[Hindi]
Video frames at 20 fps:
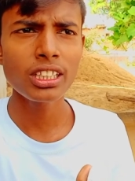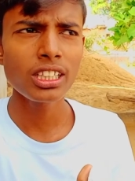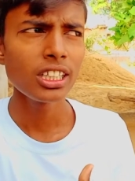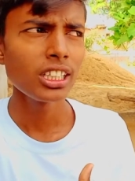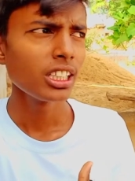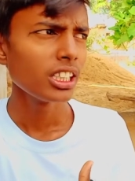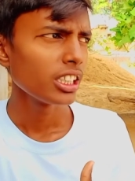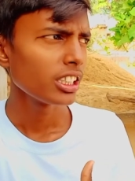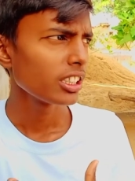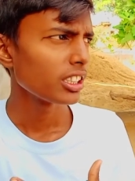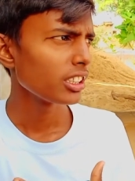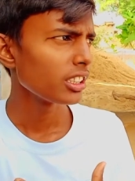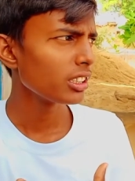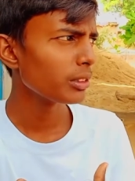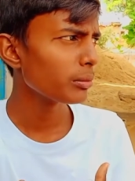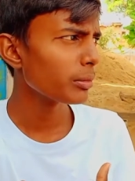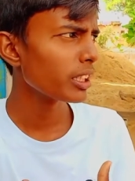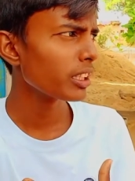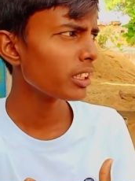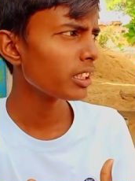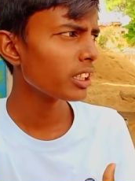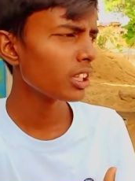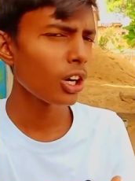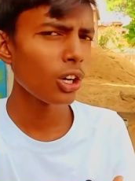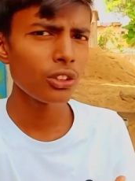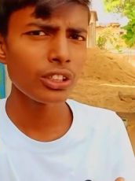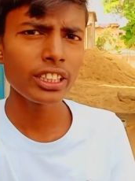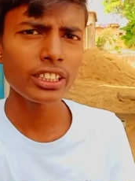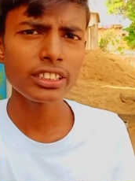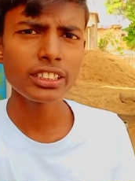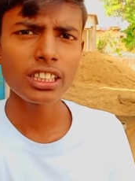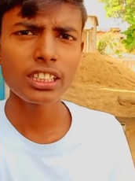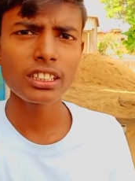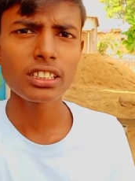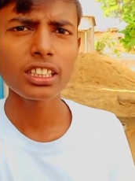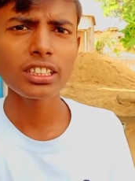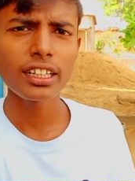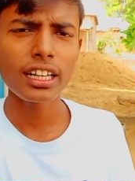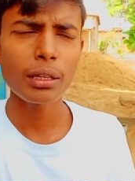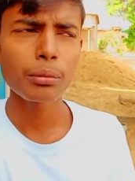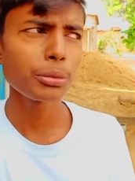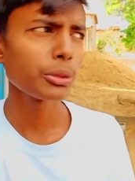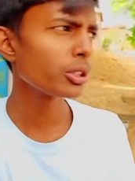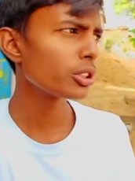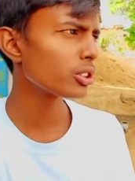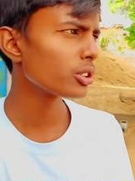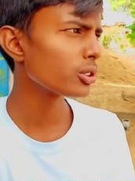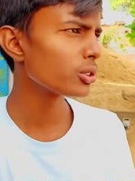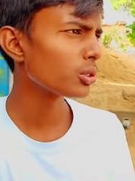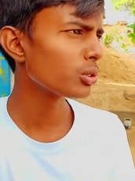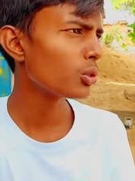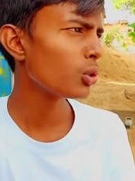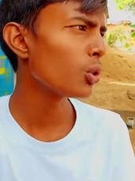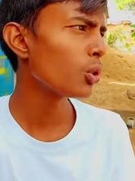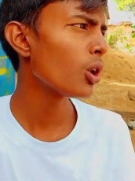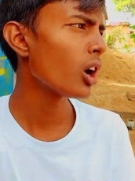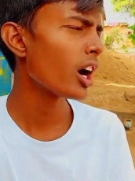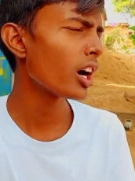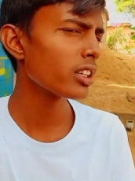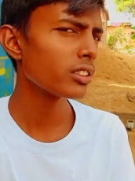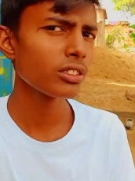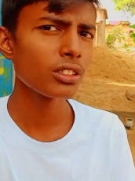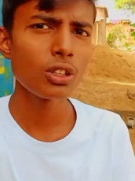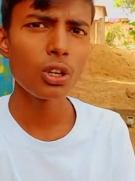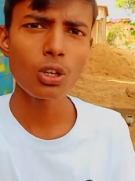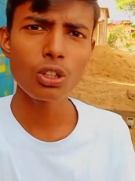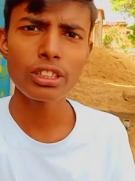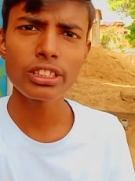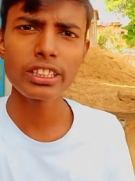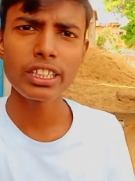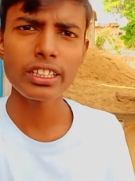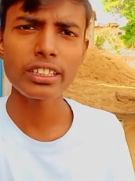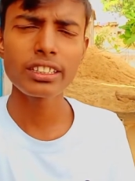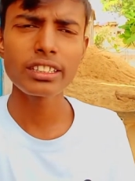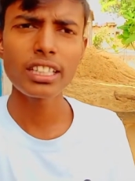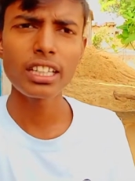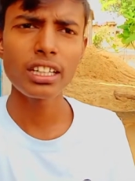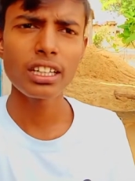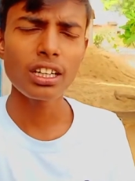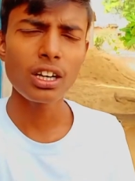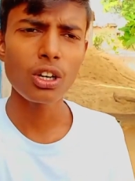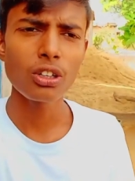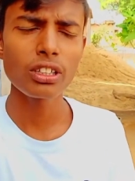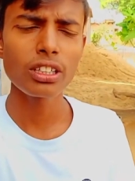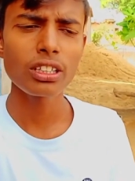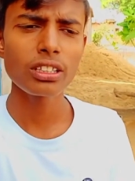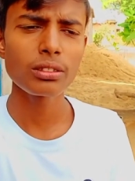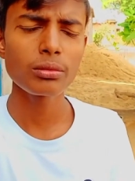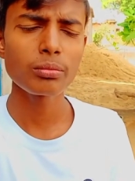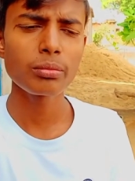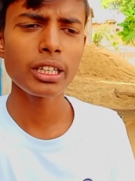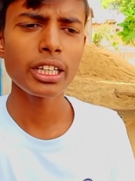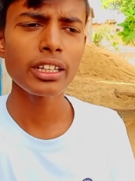कि मैंने ऑर्डर किया था ट्राईपोर्ड तो वो आज कॉल कर दिया है ऑर्डर मैन